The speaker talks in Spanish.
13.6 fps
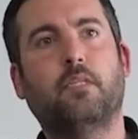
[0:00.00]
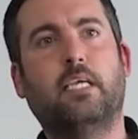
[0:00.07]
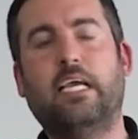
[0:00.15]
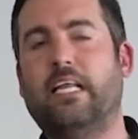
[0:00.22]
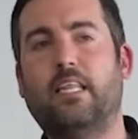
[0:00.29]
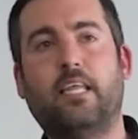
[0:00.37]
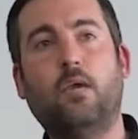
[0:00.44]

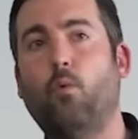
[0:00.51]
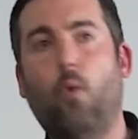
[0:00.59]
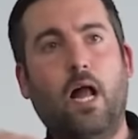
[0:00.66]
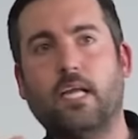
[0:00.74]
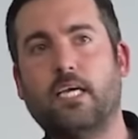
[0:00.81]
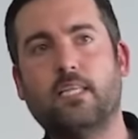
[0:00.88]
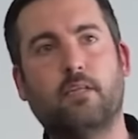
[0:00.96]
que le dé
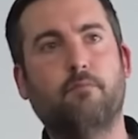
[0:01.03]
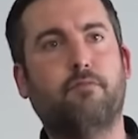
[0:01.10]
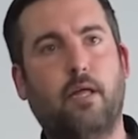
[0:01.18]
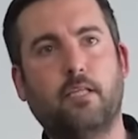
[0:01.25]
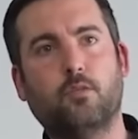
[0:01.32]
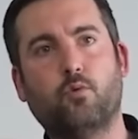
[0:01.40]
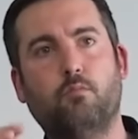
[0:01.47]
igual que te
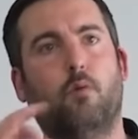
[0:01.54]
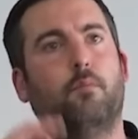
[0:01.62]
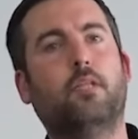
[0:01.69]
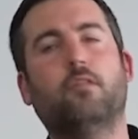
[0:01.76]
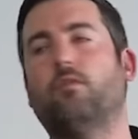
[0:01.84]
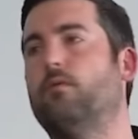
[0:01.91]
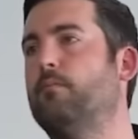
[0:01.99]
enfades un
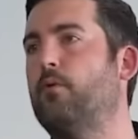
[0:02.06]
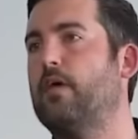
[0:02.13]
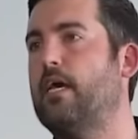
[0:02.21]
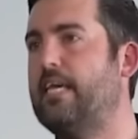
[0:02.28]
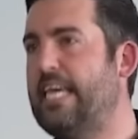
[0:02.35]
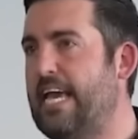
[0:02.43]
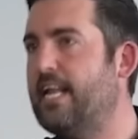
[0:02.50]
momento,
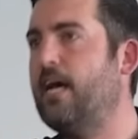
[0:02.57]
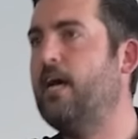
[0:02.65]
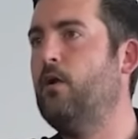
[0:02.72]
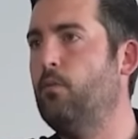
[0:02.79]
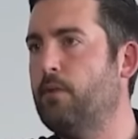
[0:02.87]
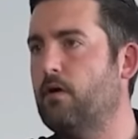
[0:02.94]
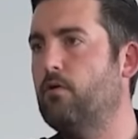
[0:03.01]
porque quiera
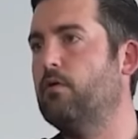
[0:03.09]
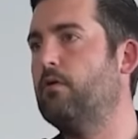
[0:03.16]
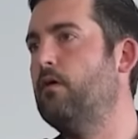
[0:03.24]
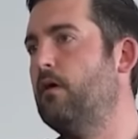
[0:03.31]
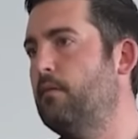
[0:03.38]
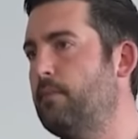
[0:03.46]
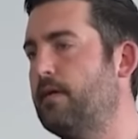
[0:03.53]
lo mejor
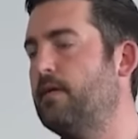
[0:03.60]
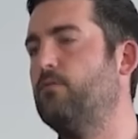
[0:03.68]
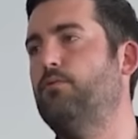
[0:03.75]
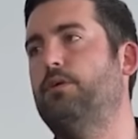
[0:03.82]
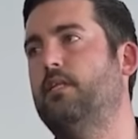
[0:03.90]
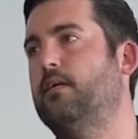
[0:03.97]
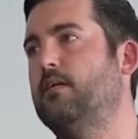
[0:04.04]
para tu
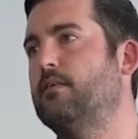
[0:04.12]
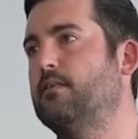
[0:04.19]
vida.